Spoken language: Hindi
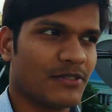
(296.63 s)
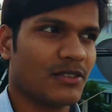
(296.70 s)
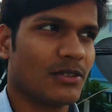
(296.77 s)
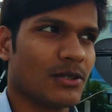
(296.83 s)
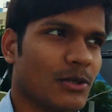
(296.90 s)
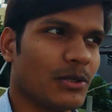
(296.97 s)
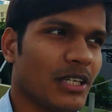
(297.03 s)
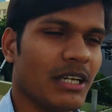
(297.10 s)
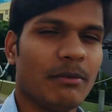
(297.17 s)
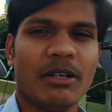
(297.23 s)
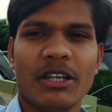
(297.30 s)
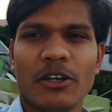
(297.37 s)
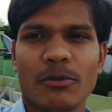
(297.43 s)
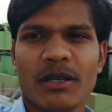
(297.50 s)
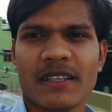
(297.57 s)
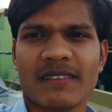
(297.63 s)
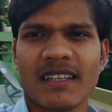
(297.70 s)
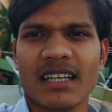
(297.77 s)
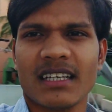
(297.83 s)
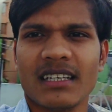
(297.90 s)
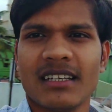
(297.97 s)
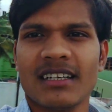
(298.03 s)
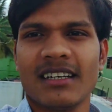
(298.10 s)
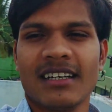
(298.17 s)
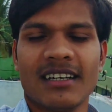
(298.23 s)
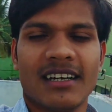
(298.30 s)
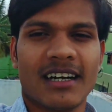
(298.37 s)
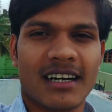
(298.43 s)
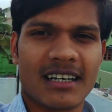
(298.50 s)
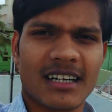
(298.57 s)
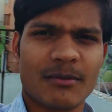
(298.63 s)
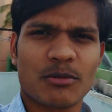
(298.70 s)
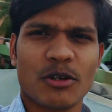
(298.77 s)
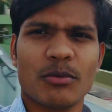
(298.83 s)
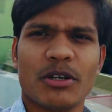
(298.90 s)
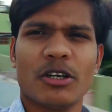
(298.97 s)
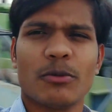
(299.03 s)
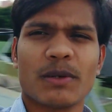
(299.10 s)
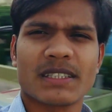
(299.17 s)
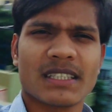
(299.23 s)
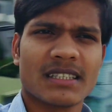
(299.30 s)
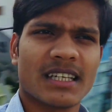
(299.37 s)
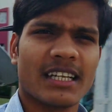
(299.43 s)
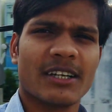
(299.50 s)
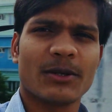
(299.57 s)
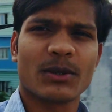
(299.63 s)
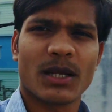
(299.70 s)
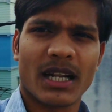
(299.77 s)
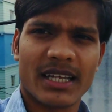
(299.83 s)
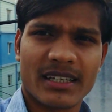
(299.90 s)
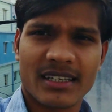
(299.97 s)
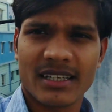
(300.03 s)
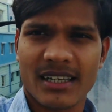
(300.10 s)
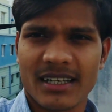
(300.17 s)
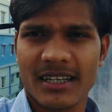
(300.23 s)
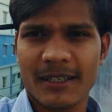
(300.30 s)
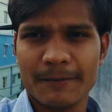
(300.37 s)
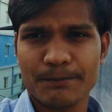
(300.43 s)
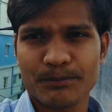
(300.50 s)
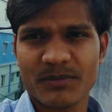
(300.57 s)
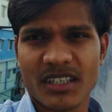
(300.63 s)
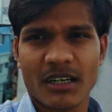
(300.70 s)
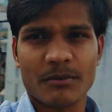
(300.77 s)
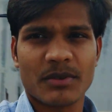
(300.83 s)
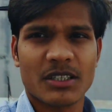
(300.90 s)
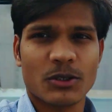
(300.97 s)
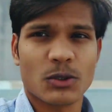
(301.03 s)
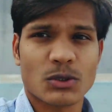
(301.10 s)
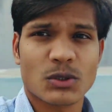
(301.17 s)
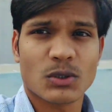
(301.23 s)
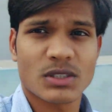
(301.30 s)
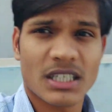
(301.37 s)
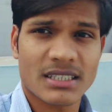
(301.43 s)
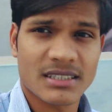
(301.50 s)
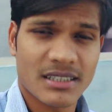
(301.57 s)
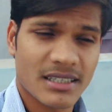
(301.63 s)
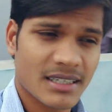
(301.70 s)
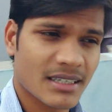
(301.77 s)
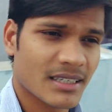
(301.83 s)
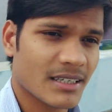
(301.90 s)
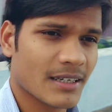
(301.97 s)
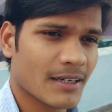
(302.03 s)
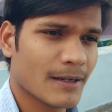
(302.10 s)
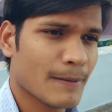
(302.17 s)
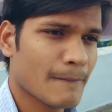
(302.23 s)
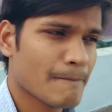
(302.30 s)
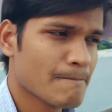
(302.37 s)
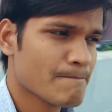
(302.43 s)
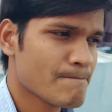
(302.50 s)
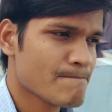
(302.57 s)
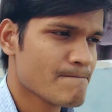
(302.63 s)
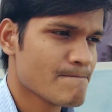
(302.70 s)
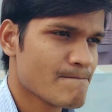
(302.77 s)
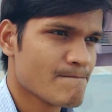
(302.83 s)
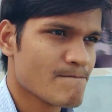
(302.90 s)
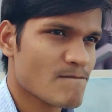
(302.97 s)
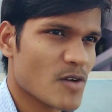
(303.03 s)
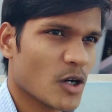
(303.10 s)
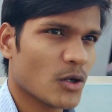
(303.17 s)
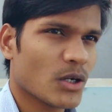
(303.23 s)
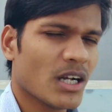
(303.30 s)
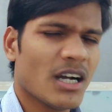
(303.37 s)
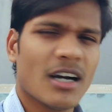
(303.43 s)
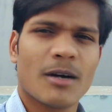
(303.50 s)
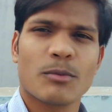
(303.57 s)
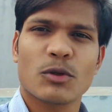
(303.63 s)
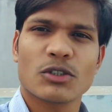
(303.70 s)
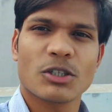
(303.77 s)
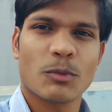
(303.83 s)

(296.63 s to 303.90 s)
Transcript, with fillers: है तो ये वीडियो में इतना ही अगर आपको वीडियो पसंद आई हो तो लाइक करिएगा अपने दोस्तों के साथ शेयर करिएगा और हाँ हमको